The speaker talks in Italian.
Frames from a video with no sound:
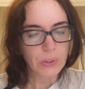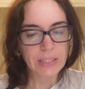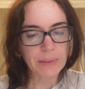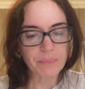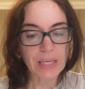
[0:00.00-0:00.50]

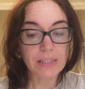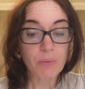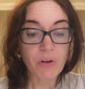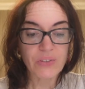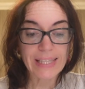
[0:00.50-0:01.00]
quindi
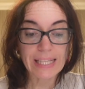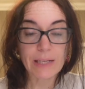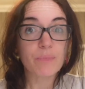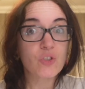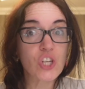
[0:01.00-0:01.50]
andiamo a
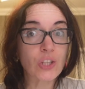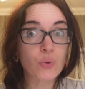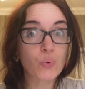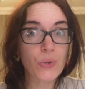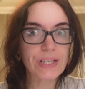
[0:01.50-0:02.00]
vedere
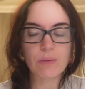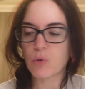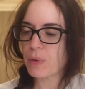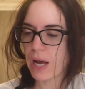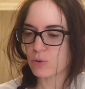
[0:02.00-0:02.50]
102
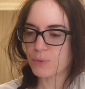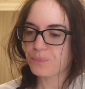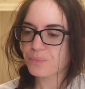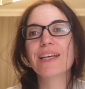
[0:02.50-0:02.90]
piano